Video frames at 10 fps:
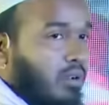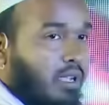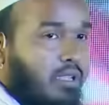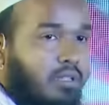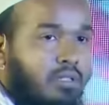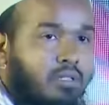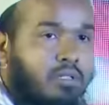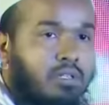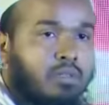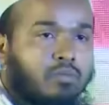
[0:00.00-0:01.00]
না
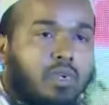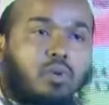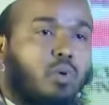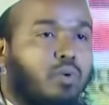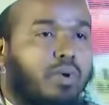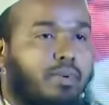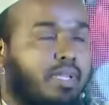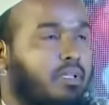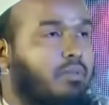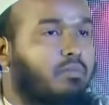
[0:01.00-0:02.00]
মানে কোনোভাবেই
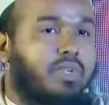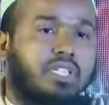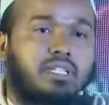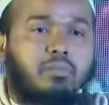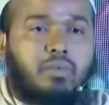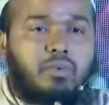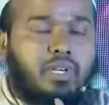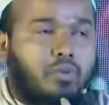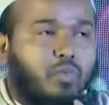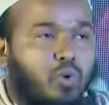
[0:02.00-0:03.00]
বিশেষ মানে
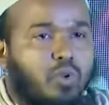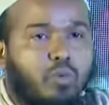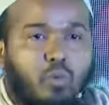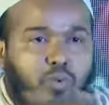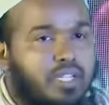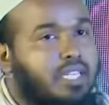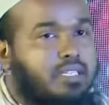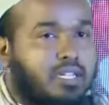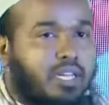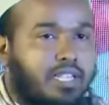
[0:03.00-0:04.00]
পনেরোর উপরে
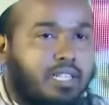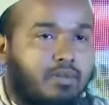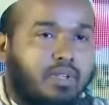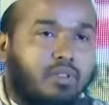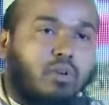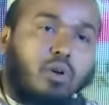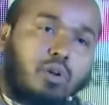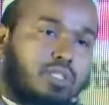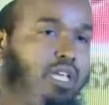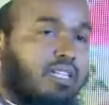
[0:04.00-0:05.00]
যাচ্ছে না ইনকাম কিন্তু খরচ
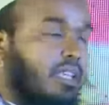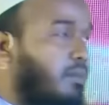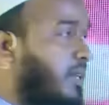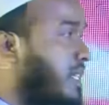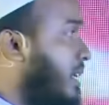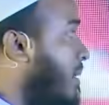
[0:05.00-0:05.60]
তার থেকে বেশি